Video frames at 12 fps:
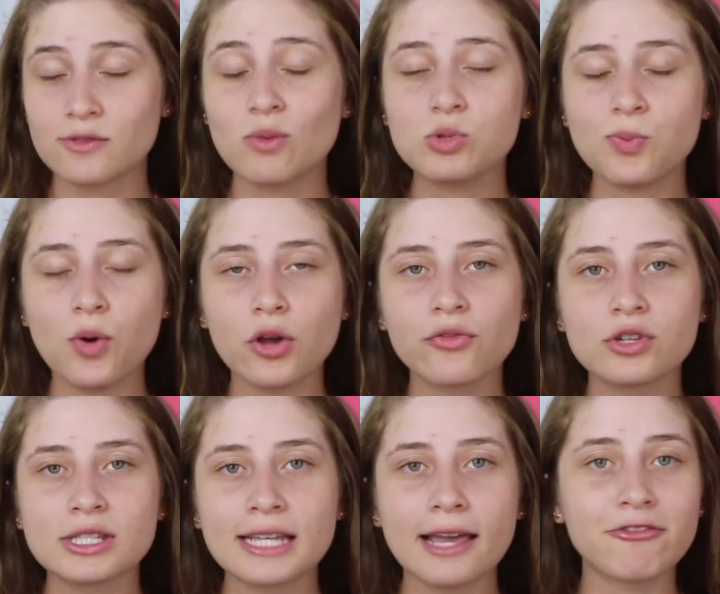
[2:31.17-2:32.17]
Vamos supor que
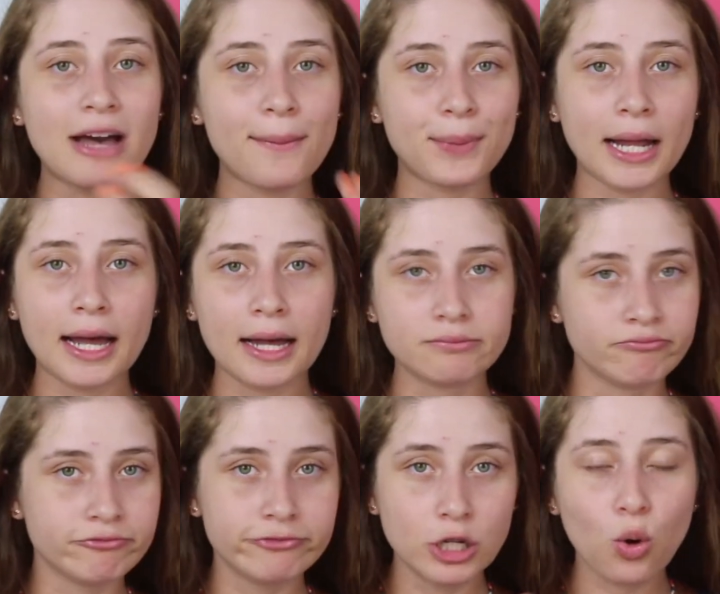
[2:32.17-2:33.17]
você vá para
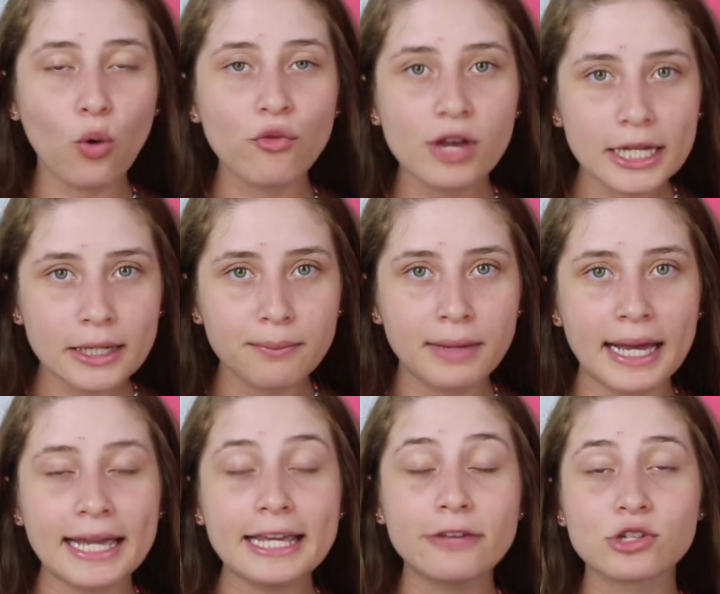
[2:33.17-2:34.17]
Vancouver
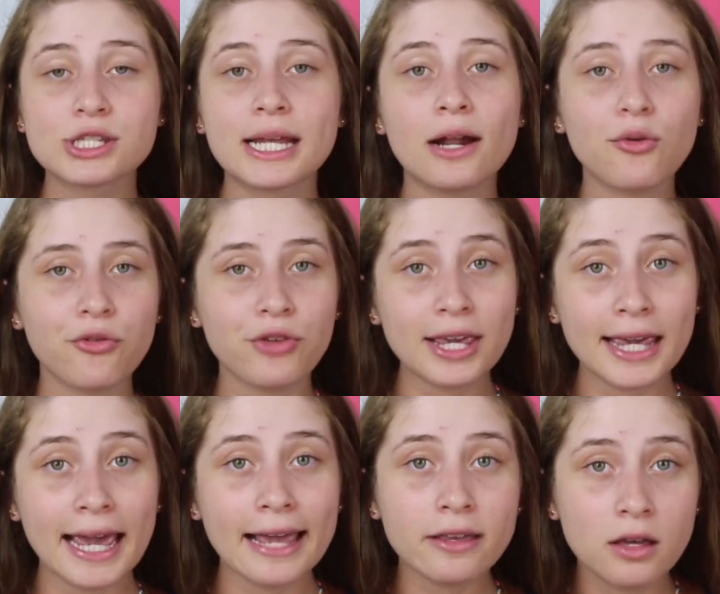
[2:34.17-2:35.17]
também e você não fique
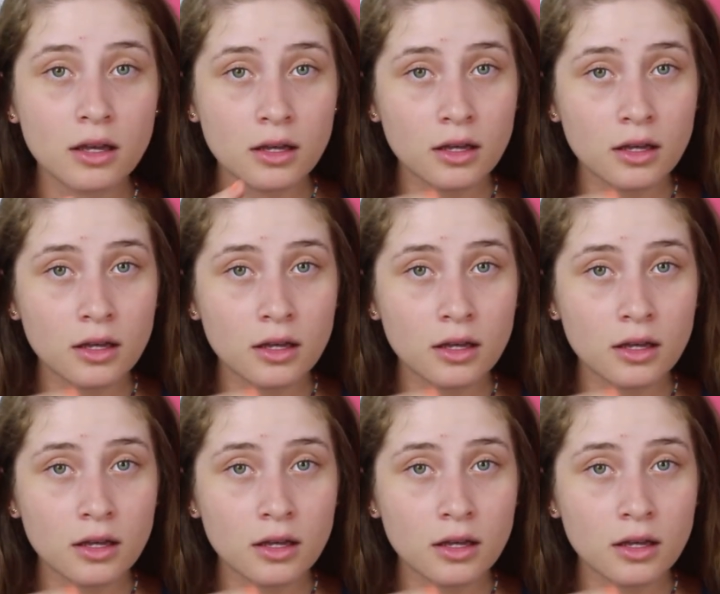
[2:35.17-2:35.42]
em